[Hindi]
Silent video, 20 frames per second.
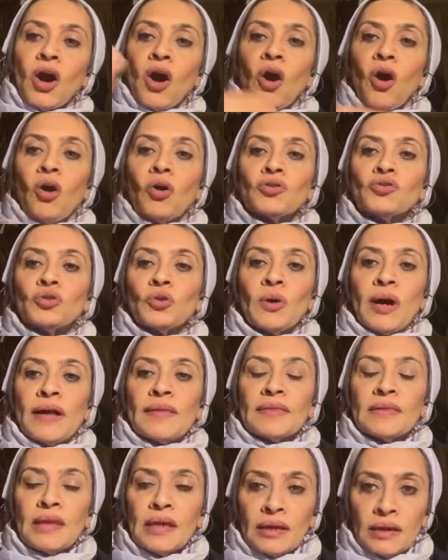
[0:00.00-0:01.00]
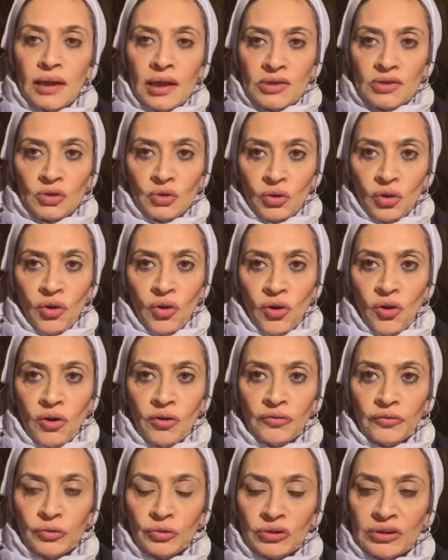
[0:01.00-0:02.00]
और जो अंदर का जो
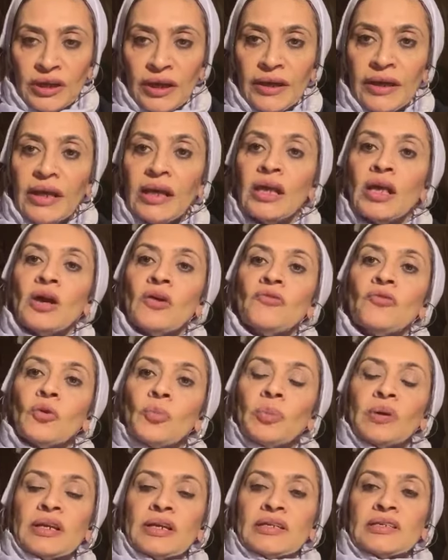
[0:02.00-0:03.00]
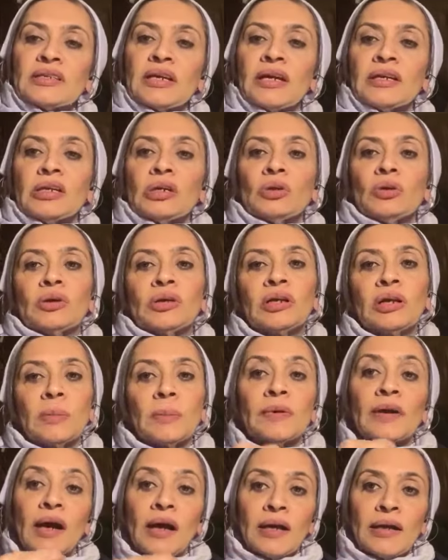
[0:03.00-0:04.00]
खौफ होता है वो परेशानी और
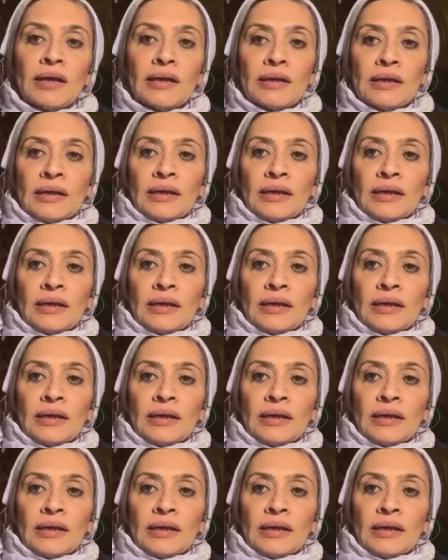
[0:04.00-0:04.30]
घबराहट